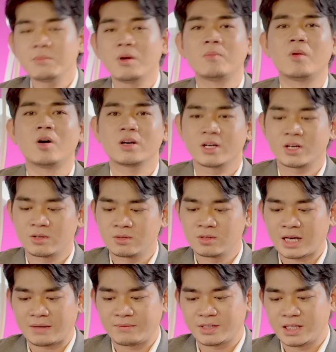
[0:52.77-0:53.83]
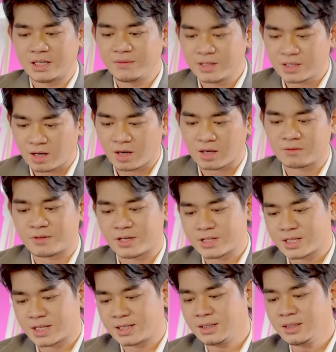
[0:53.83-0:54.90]
bong bóng được khung cam bị thi vi thọ
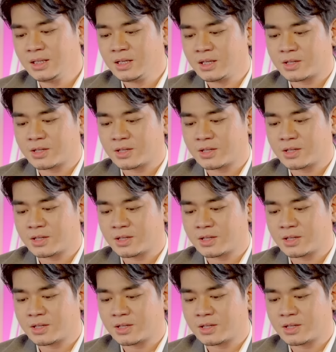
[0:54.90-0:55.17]
confession